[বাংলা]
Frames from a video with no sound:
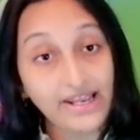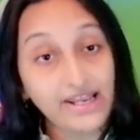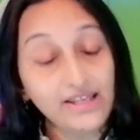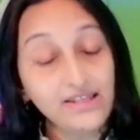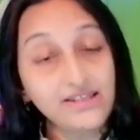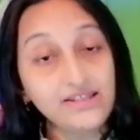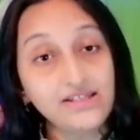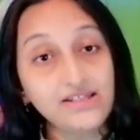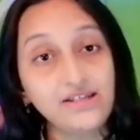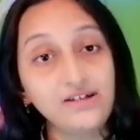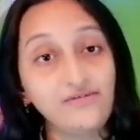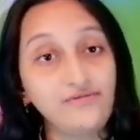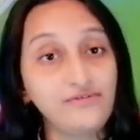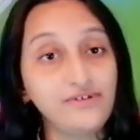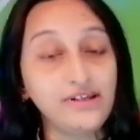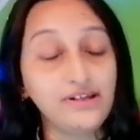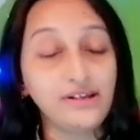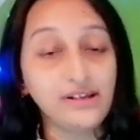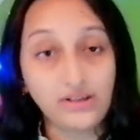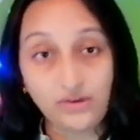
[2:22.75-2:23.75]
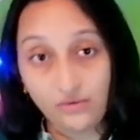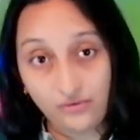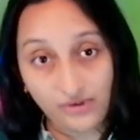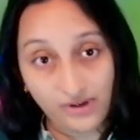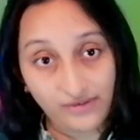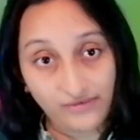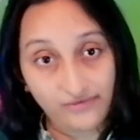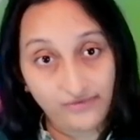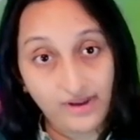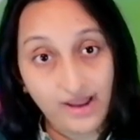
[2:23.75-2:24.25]
এনটিভি
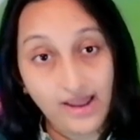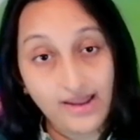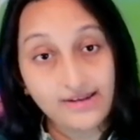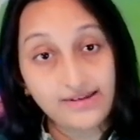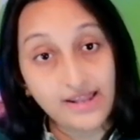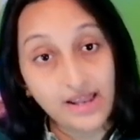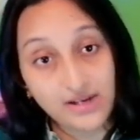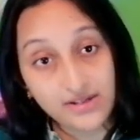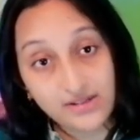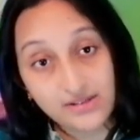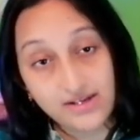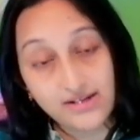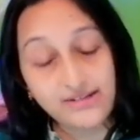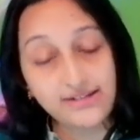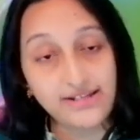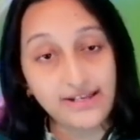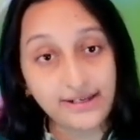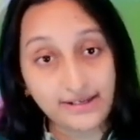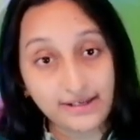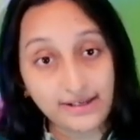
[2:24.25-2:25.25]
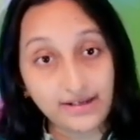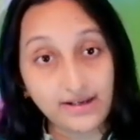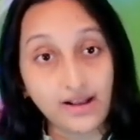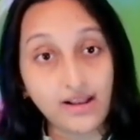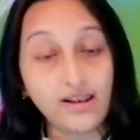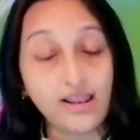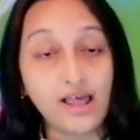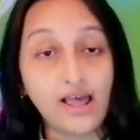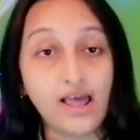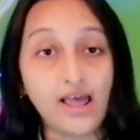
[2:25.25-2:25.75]
কিউএফ ন্যাশনাল
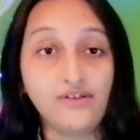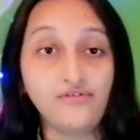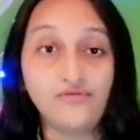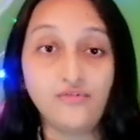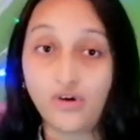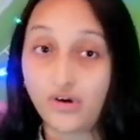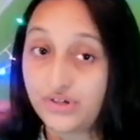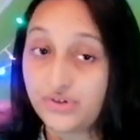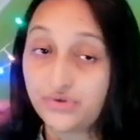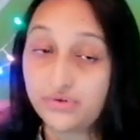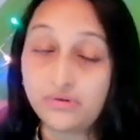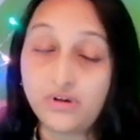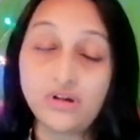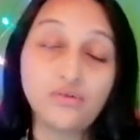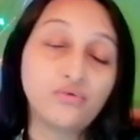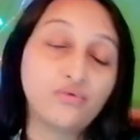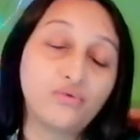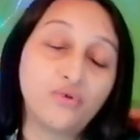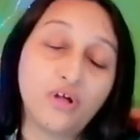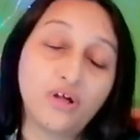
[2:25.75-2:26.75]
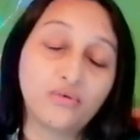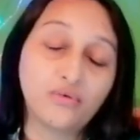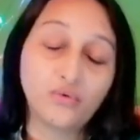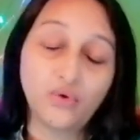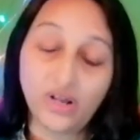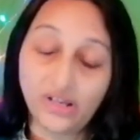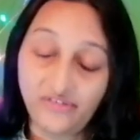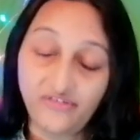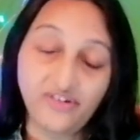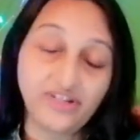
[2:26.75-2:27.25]
টেকনিক্যাল অ্যান্ড ভকেশনাল
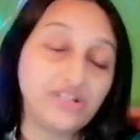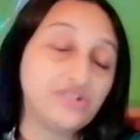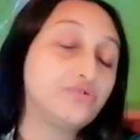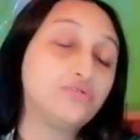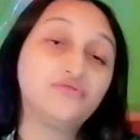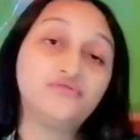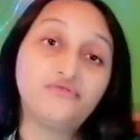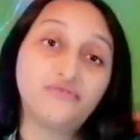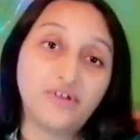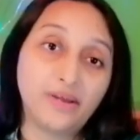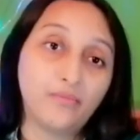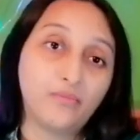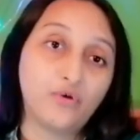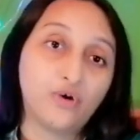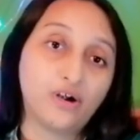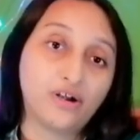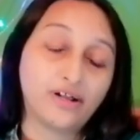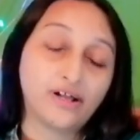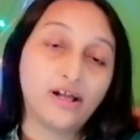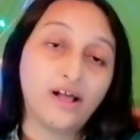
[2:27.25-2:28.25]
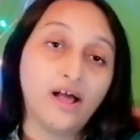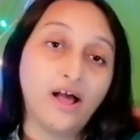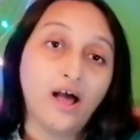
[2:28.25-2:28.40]
কোয়ালিফিকেশন ফ্রেমওয়ার্ক